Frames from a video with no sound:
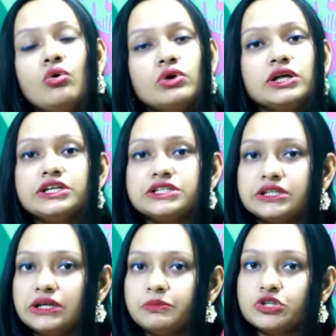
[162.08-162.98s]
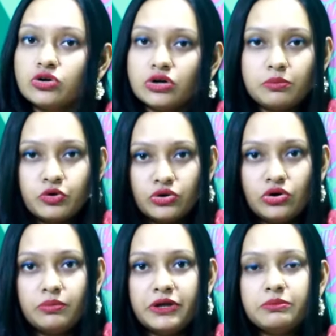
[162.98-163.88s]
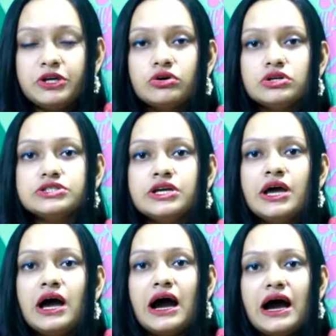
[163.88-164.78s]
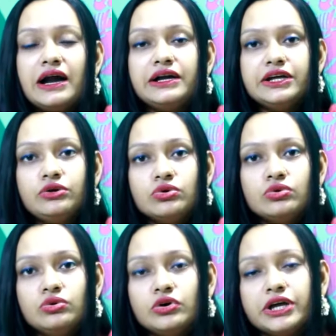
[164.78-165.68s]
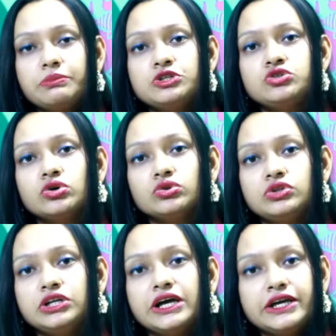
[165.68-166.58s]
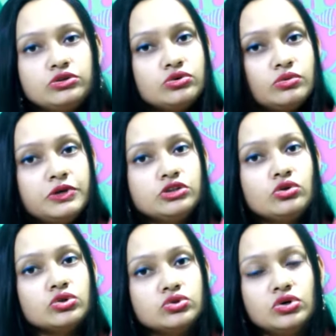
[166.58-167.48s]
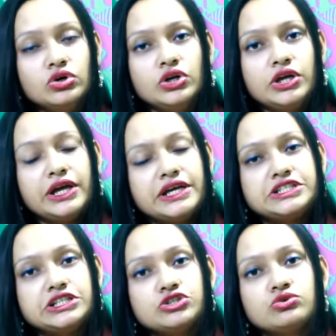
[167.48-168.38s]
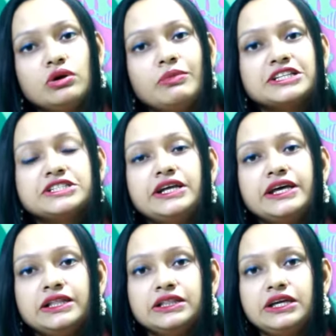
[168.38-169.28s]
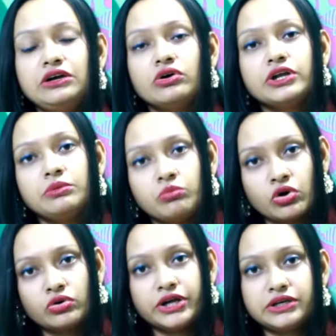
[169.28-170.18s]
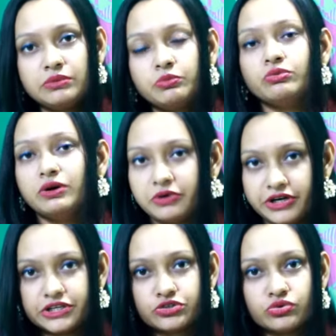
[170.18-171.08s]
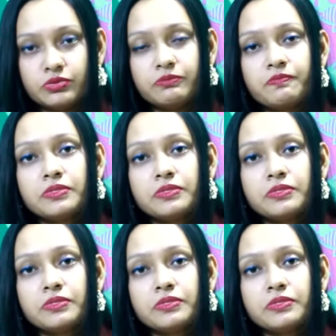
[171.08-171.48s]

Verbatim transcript: ওনাদের সাথে আপনি শরণাপন্ন হবেন বিকজ হার্টের রোগগুলোকে আপনি যত দীর্ঘায়িত করবেন তত এই জিনিসগুলো বাচ্চার হেলথে অনেক বড় একটা প্রভাব ক্রিয়েট করবে